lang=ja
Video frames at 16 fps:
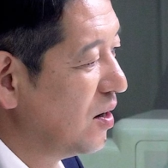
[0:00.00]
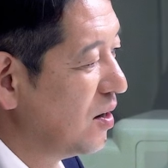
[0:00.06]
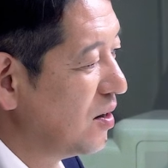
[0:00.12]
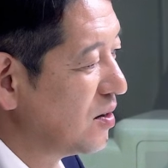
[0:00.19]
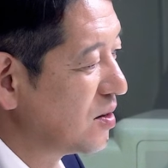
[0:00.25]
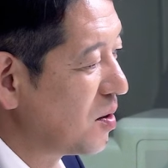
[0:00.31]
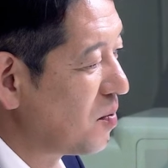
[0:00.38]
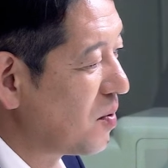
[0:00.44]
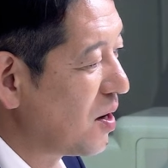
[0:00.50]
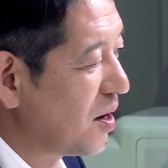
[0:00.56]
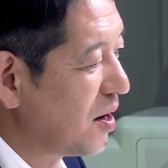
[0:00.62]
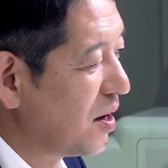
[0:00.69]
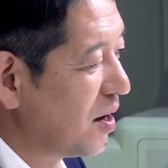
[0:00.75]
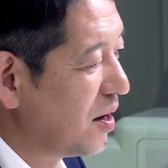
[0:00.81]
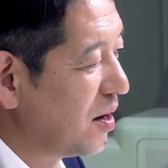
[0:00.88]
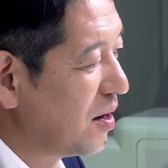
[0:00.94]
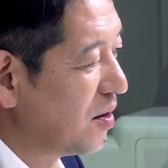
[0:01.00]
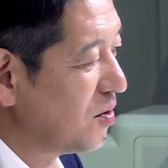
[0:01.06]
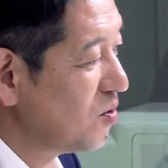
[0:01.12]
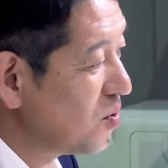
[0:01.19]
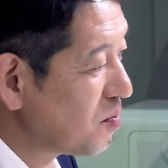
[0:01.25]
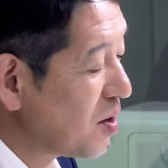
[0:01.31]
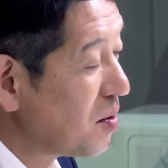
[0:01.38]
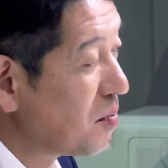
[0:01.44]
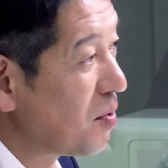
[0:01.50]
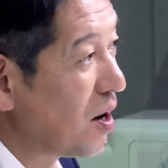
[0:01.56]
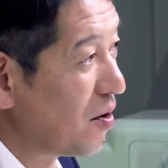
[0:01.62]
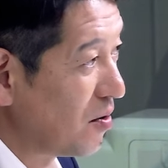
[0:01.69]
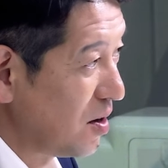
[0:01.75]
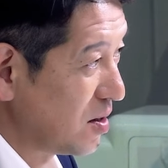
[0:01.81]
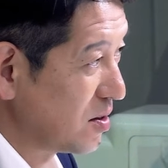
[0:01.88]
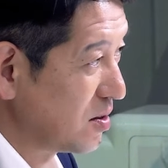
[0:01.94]
鯖江の
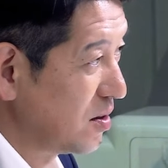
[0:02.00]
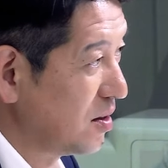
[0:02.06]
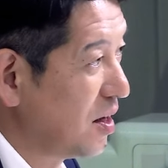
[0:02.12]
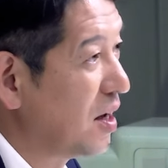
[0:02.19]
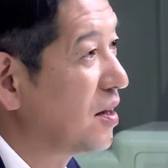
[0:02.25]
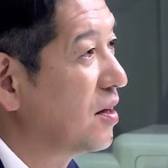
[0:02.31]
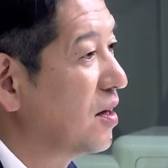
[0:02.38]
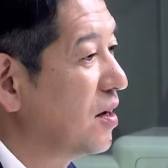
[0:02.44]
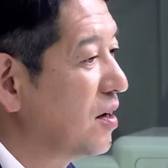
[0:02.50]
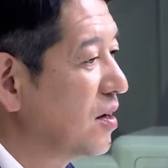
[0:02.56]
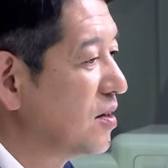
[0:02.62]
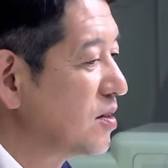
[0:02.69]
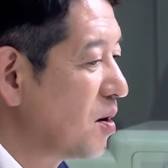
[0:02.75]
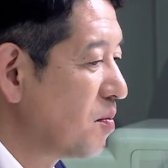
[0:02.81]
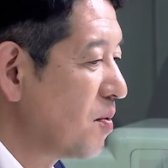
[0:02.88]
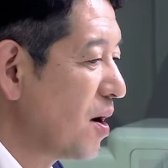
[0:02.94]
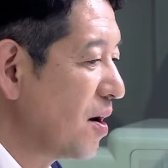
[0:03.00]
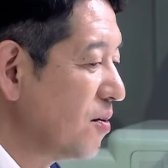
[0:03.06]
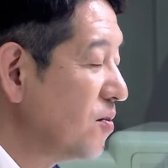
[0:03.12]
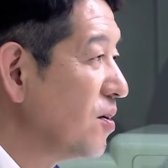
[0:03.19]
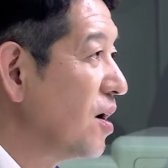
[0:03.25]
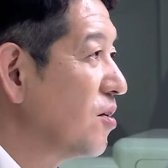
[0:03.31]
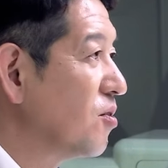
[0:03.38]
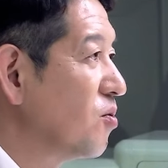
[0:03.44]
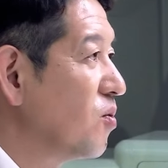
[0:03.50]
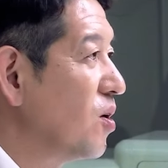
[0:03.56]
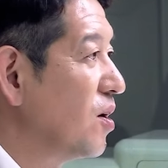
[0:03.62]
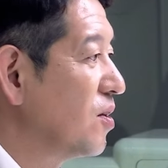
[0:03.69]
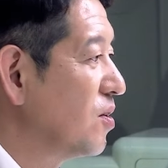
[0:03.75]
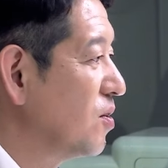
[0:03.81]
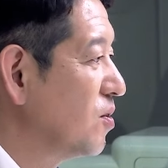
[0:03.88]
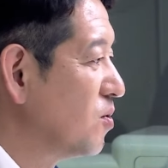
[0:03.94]
ペーパーグラスであったり、うん、鯖江のなんとかっ
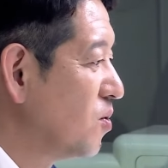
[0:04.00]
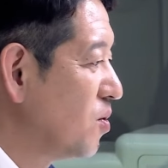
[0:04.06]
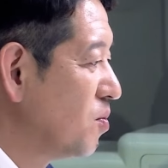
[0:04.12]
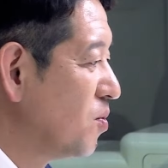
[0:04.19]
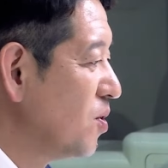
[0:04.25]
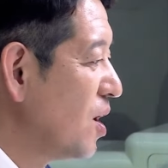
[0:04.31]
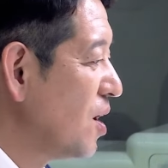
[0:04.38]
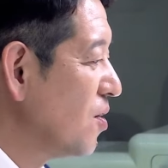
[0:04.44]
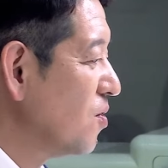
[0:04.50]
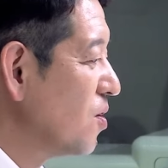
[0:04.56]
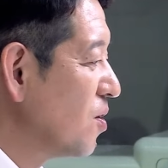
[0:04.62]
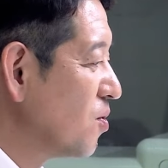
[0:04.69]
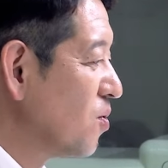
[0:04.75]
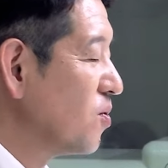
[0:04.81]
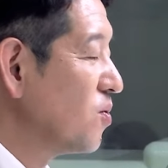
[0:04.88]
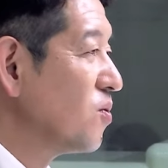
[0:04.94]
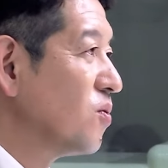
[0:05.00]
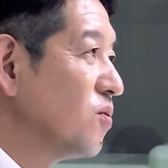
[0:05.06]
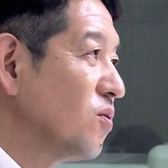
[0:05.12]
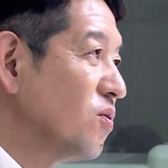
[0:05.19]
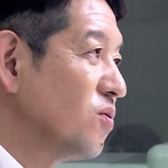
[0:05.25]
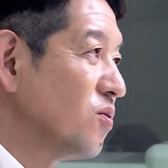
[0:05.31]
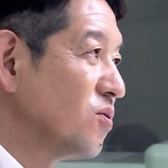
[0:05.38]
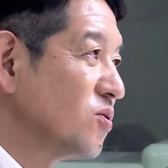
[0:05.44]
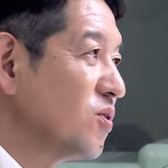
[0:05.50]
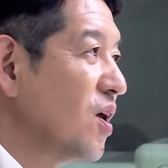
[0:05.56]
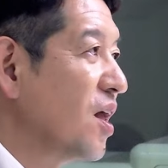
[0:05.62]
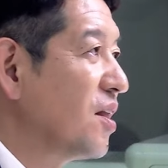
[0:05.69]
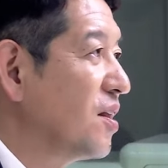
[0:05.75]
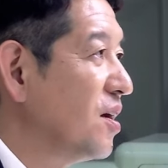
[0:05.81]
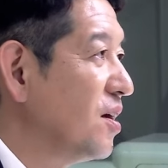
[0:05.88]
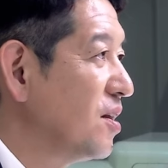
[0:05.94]
ていうこのブランドがどんどんどんどん育っ
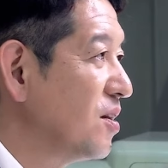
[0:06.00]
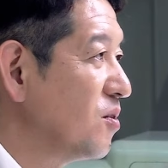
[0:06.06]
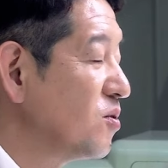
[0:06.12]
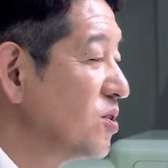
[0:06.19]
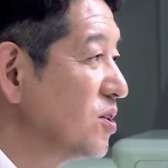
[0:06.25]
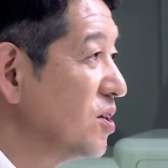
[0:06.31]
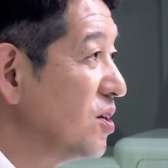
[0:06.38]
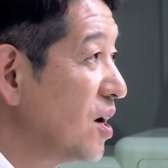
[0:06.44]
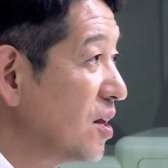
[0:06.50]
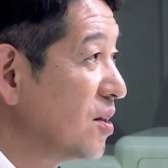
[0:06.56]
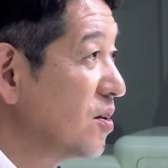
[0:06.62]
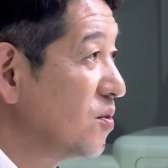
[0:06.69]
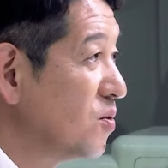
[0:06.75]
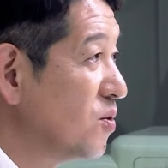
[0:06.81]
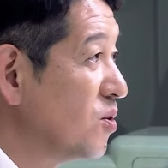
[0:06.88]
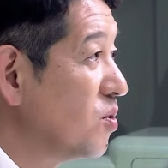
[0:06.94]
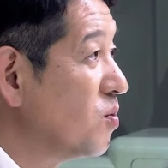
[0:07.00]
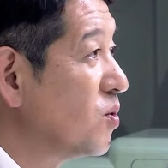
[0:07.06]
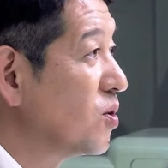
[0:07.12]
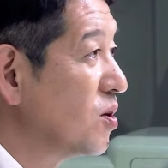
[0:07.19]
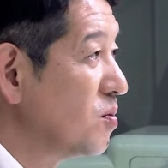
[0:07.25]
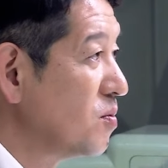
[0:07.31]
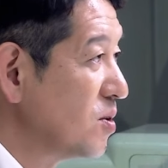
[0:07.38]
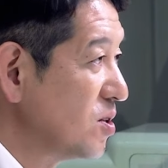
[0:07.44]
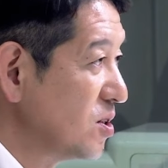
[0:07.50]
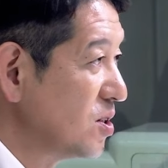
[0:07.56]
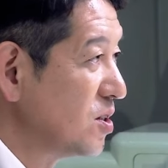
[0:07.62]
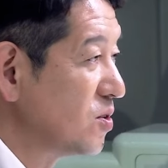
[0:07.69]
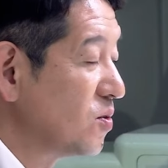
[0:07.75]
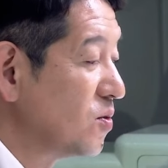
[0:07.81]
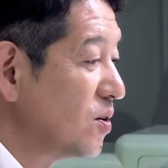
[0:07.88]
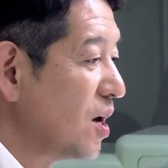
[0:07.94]
ていってほしいなっていうふうに思ってますし、
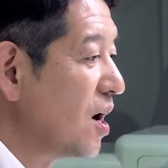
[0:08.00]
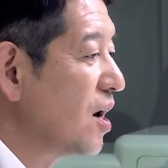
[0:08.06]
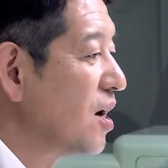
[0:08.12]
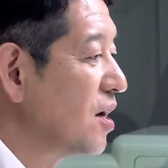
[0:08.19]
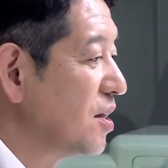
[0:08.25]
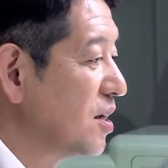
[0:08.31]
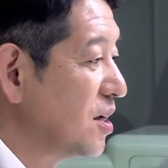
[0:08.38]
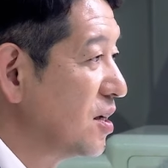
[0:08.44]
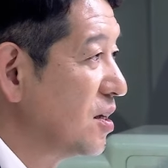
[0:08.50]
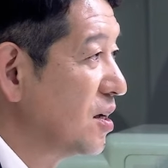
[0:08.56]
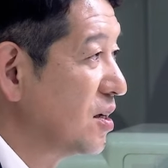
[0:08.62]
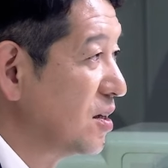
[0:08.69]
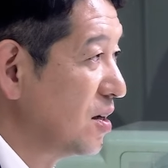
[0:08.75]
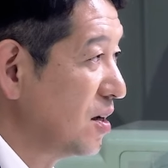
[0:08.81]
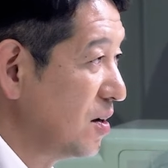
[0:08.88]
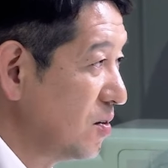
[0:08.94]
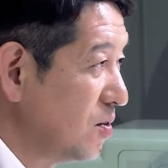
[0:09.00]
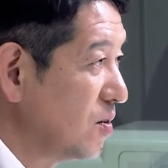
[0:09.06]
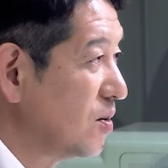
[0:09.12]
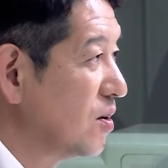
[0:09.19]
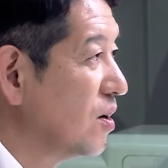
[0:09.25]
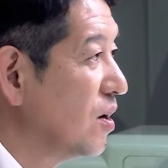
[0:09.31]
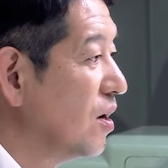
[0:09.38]
その流れができてきているって